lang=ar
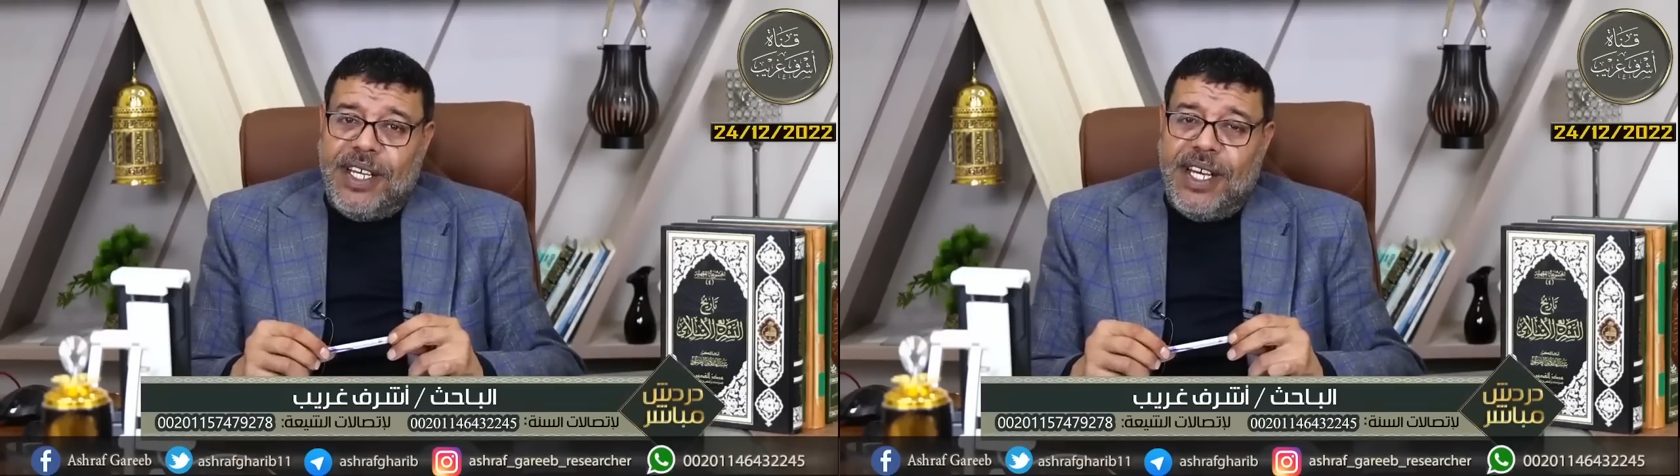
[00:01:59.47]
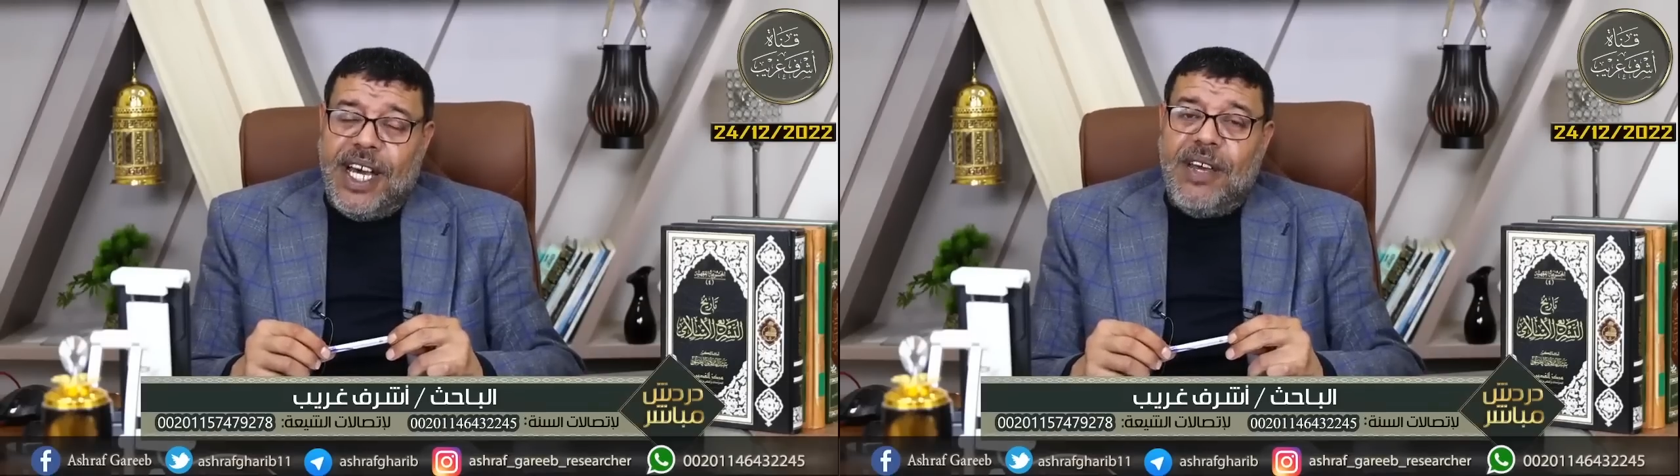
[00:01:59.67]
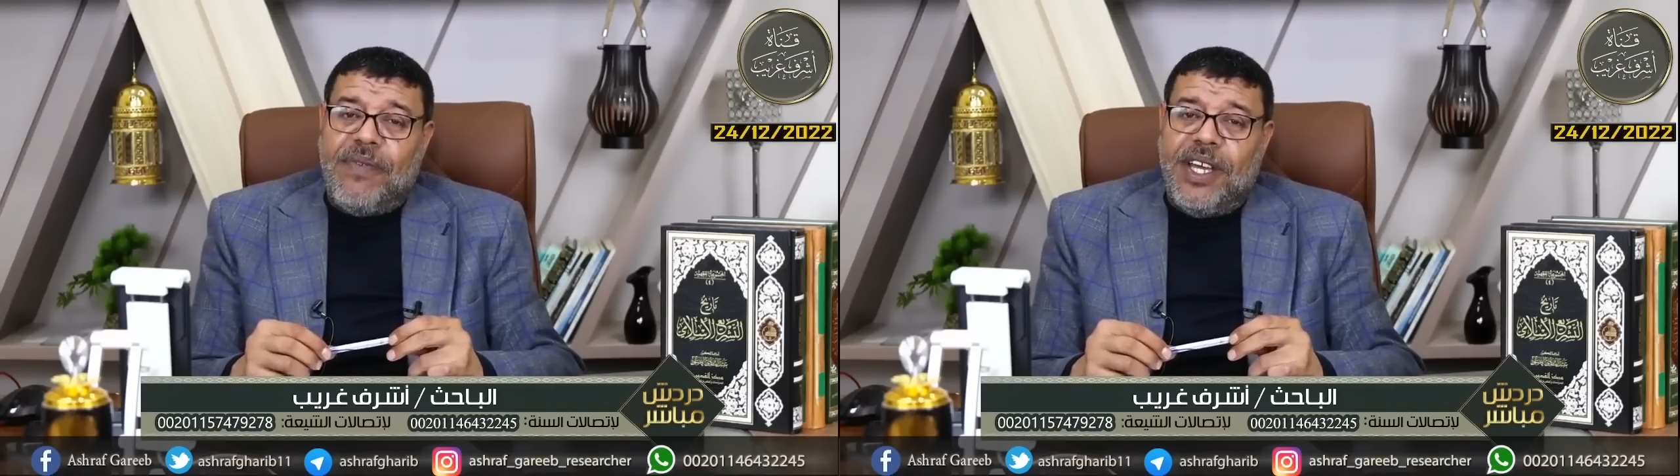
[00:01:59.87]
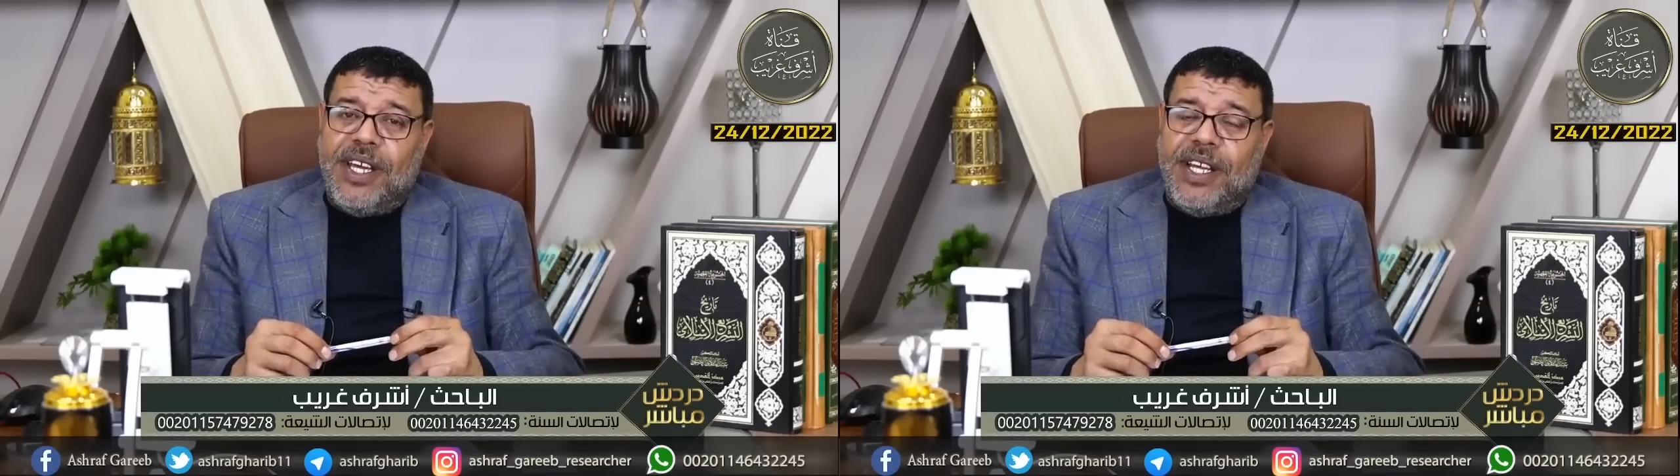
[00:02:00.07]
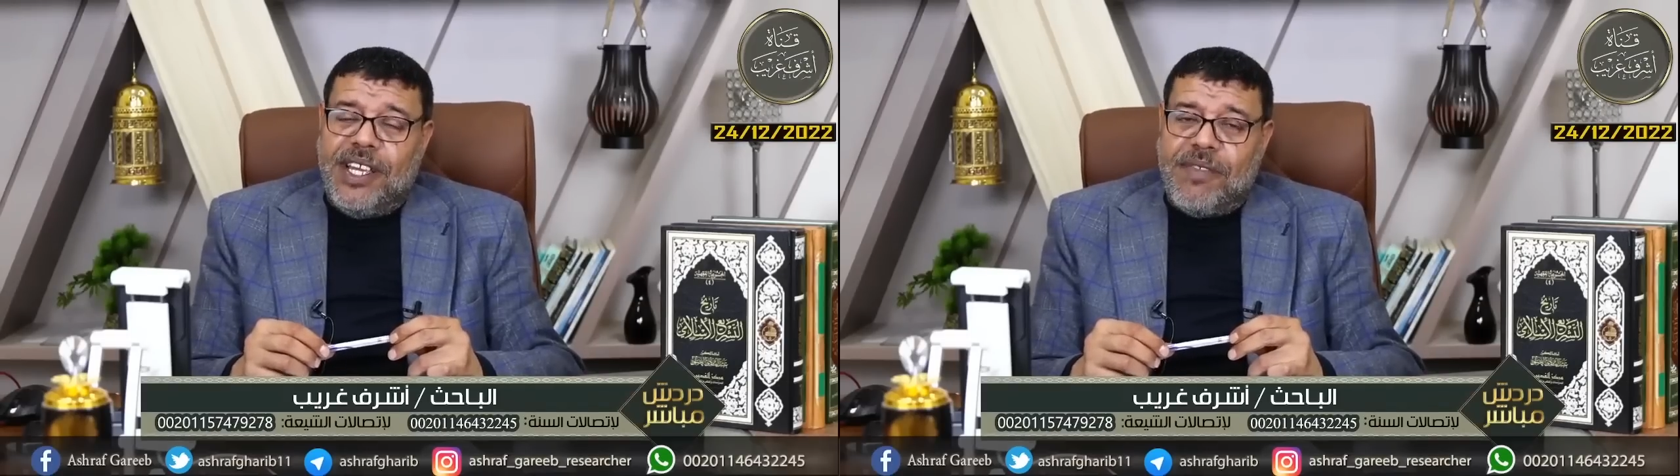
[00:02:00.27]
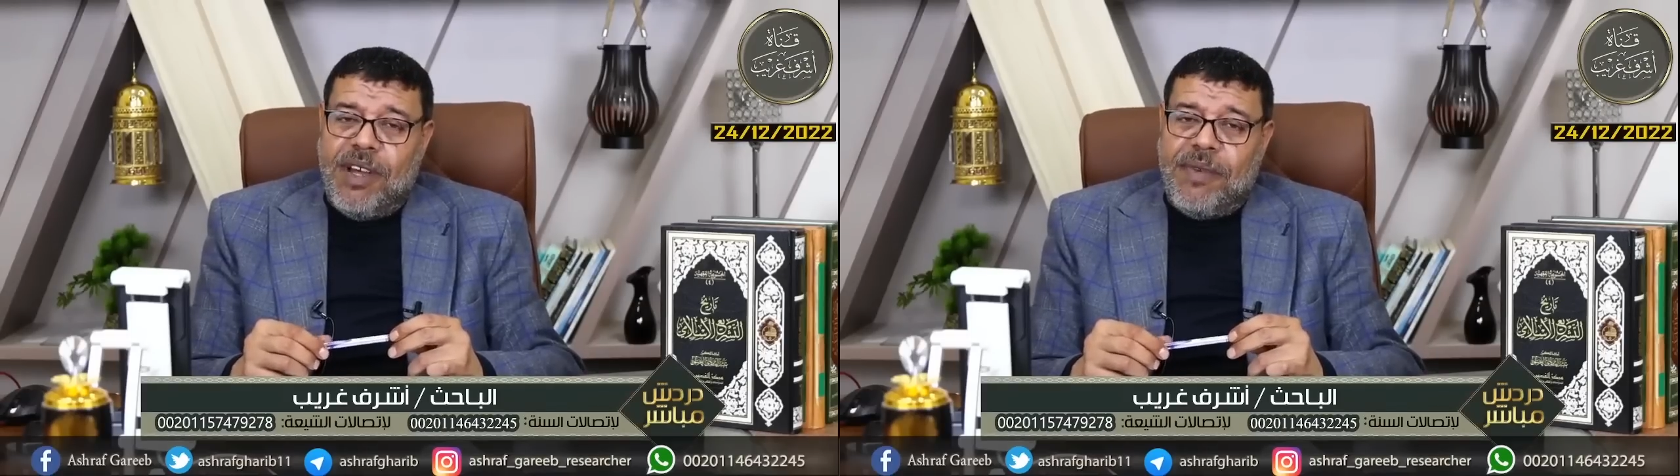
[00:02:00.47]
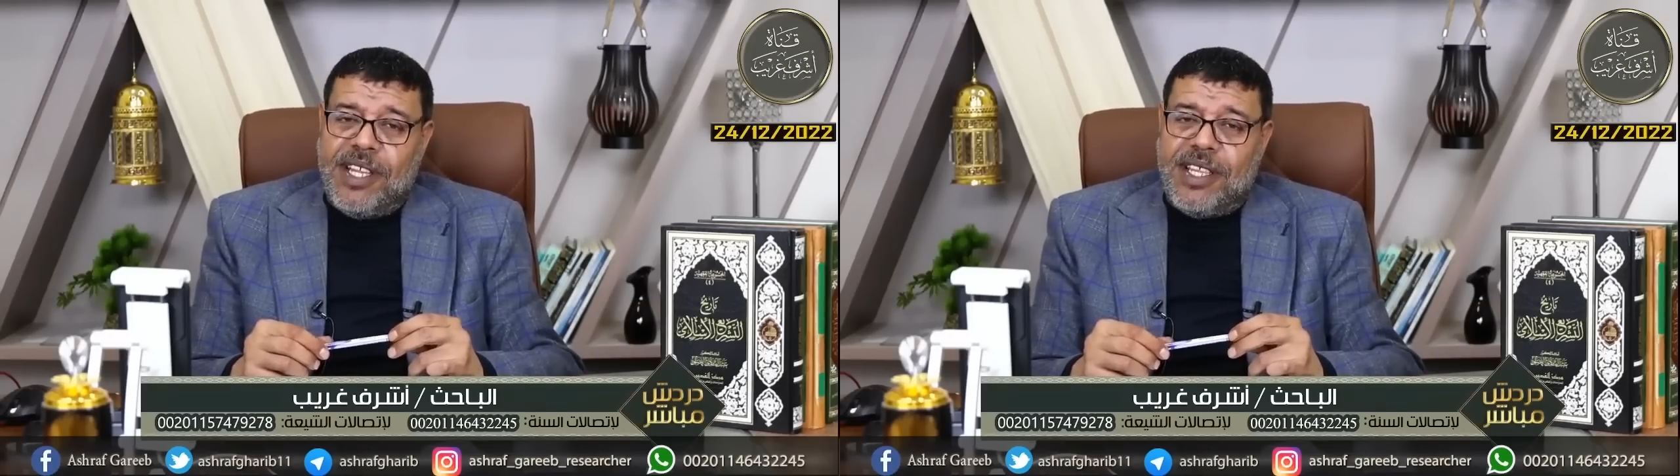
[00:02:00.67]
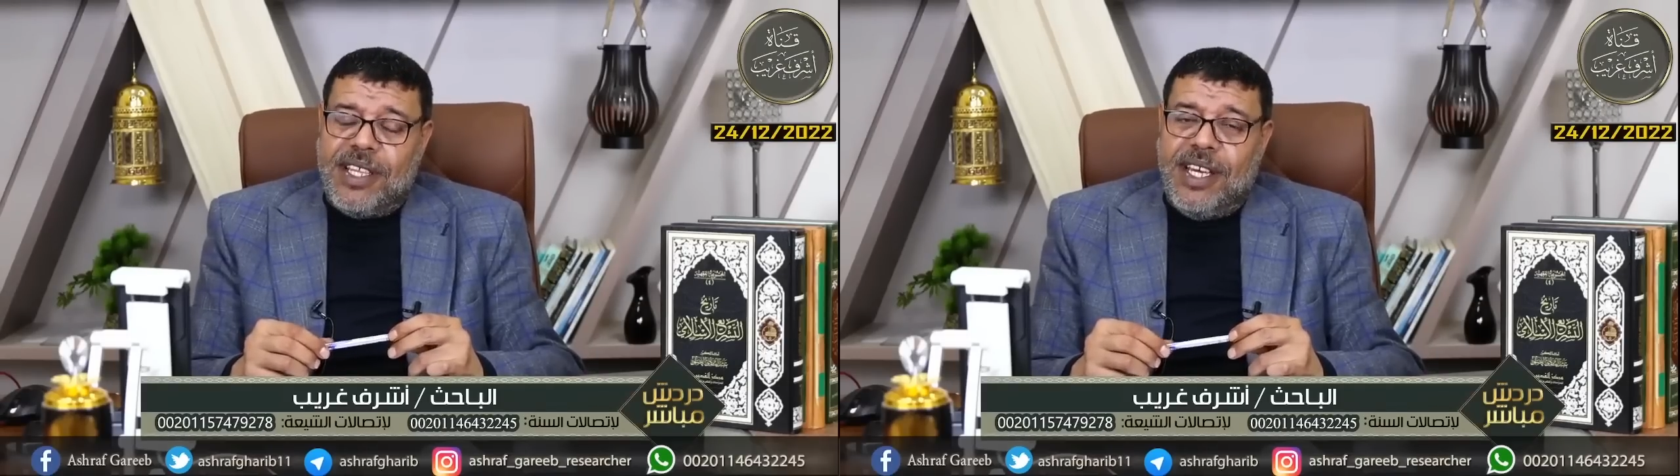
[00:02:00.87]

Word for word: يضع على فكره اسمع اكمل